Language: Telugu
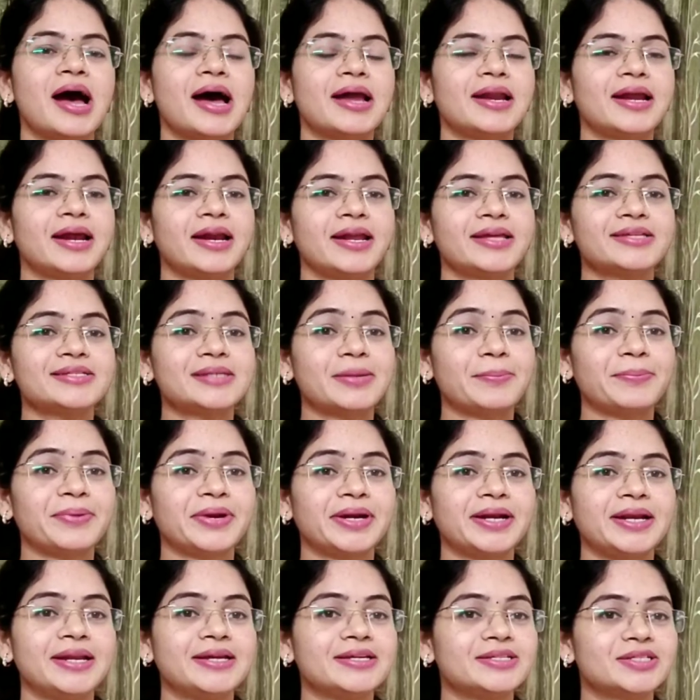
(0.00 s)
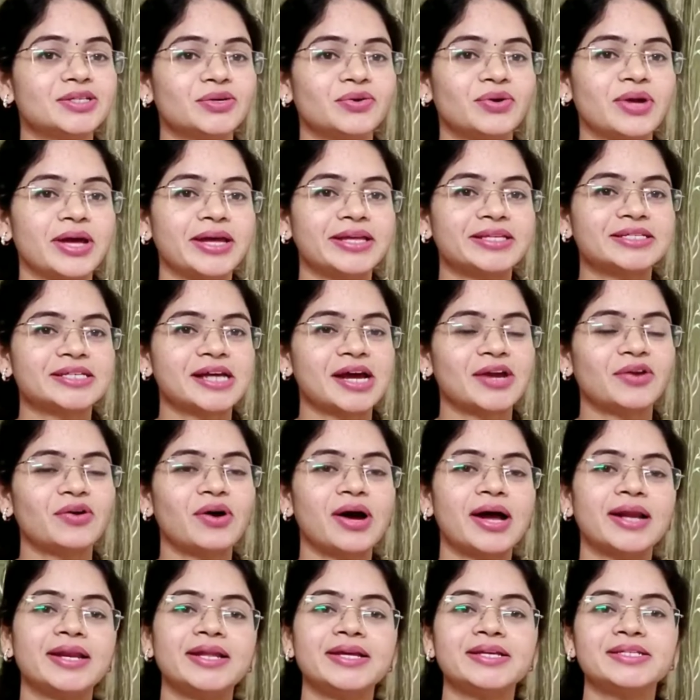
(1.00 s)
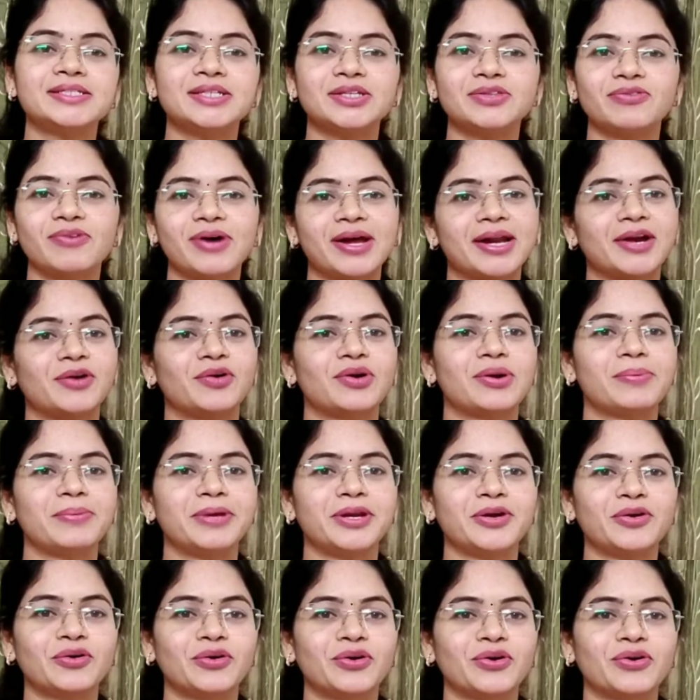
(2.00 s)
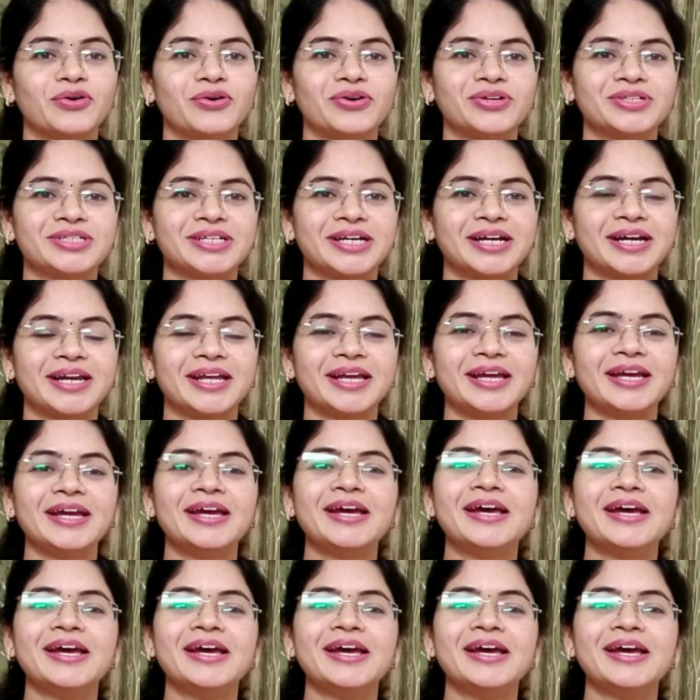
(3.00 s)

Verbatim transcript: అలానే సపరేట్ లింక్స్ కూడా ఇచ్చాను ఆ లింక్స్ ద్వారా కూడా మీరు కొనుక్కోవచ్చు అండి